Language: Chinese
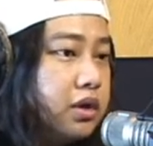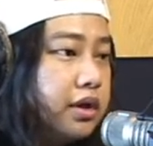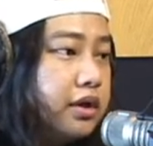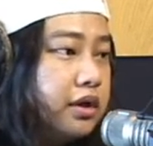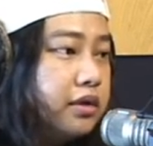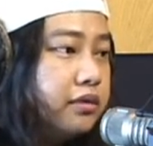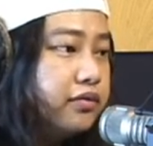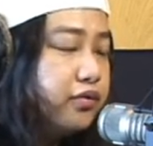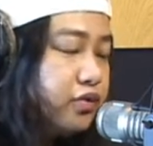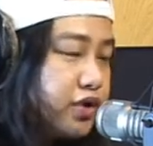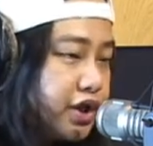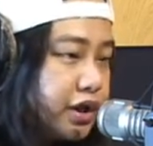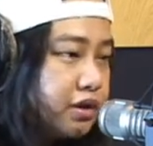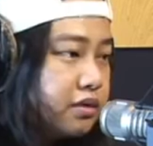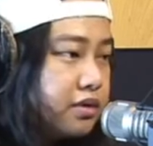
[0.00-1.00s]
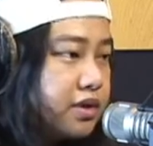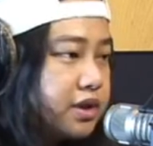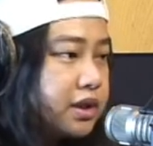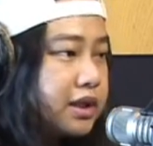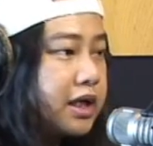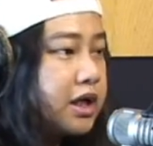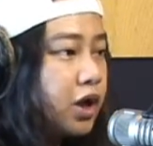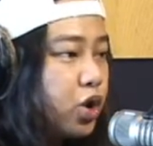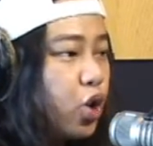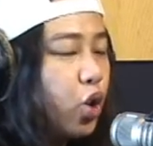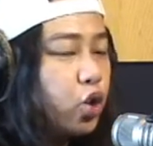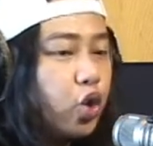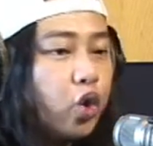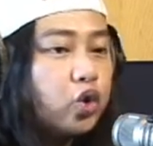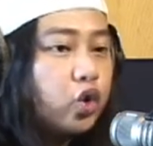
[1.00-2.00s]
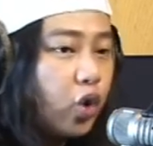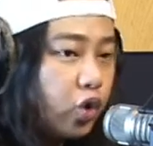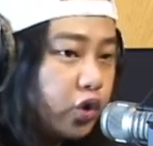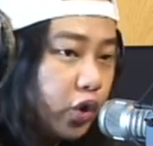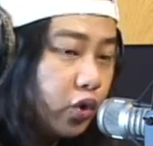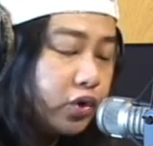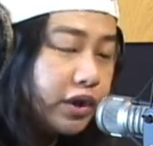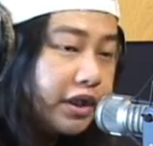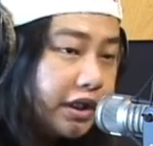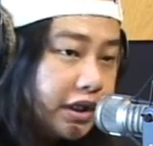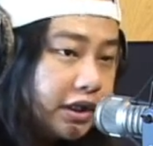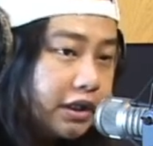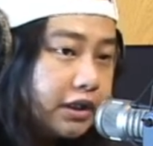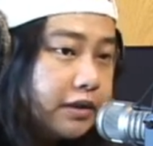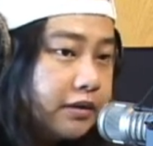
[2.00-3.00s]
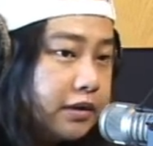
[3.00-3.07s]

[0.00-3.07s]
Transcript: 因为父亲是大家共同都有的一个，